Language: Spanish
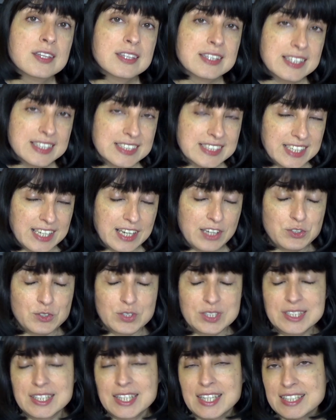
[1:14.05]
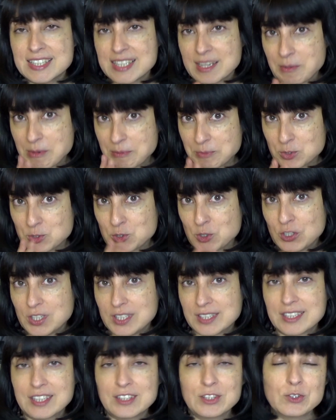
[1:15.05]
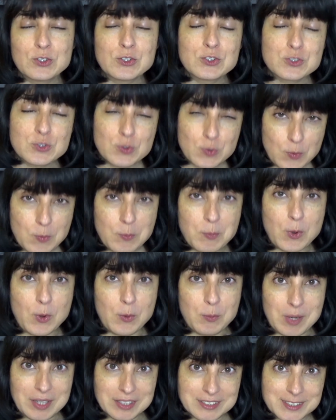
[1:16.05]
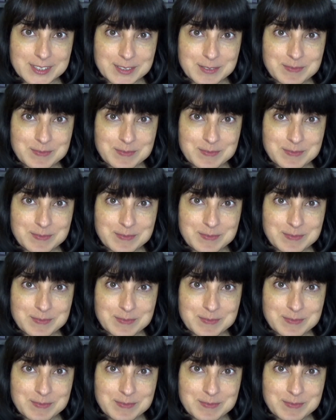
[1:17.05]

de este año, así que ya vamos orientándonos un poco más.